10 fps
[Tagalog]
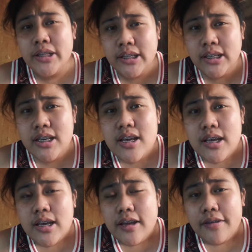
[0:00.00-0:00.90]
ni
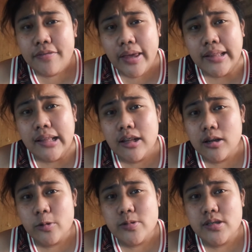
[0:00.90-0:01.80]
Feng de la
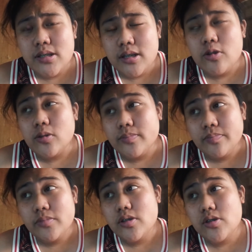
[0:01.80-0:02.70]
Cruz dito.
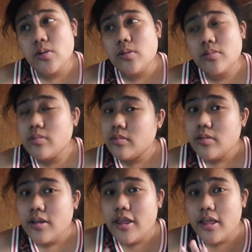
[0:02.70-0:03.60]
So,
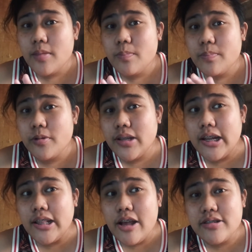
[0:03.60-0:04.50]
punta
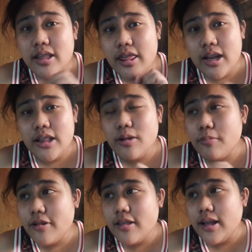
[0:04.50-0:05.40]
na tayo sa thread
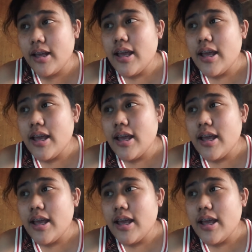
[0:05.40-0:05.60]
number 3.